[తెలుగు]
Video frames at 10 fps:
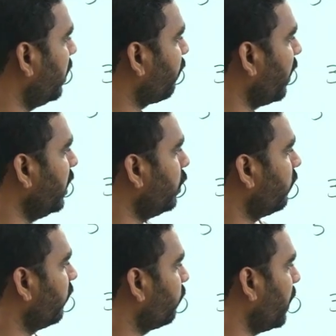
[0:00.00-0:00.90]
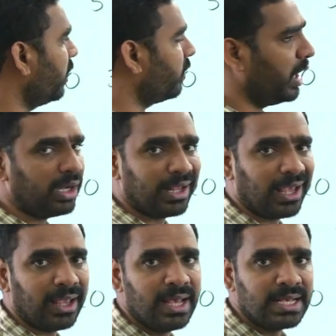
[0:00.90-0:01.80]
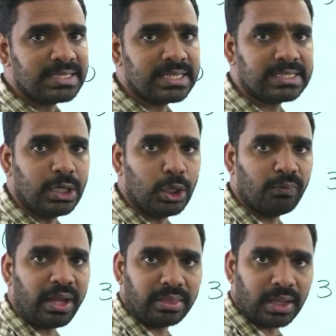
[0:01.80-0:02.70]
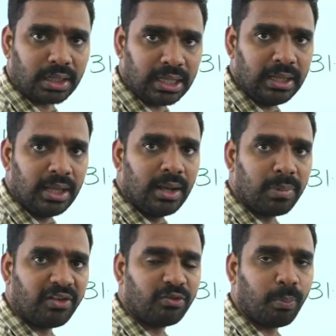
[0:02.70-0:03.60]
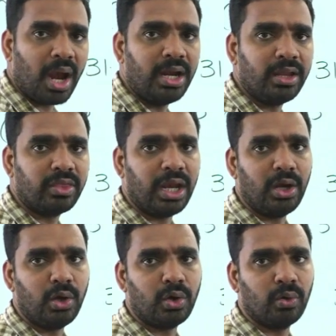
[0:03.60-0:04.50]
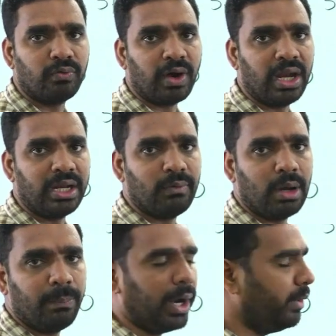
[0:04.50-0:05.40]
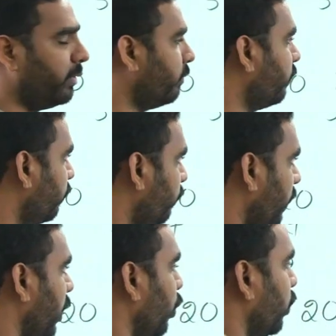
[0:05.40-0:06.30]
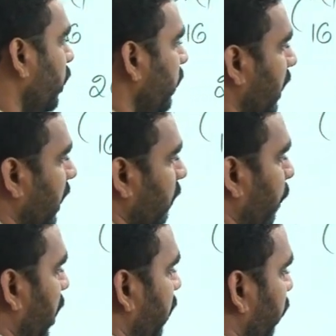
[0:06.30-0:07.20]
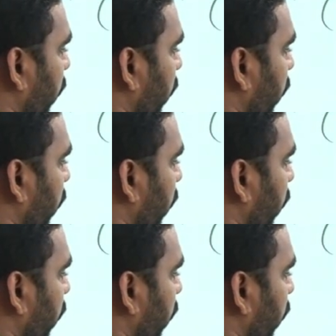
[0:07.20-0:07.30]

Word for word: ఫైవ్ ఇంటూ సిక్స్ పాయింట్ త్రీ అంటే సిక్స్ ఇంటూ ఫైవ్ థర్టీ ప్లస్ పాయింట్ త్రీ ఇంటూ ఫైవ్ అంటే వన్ పాయింట్ ఫైవ్ అవుతుంది థర్టీ వన్ పాయింట్ ఫైవ్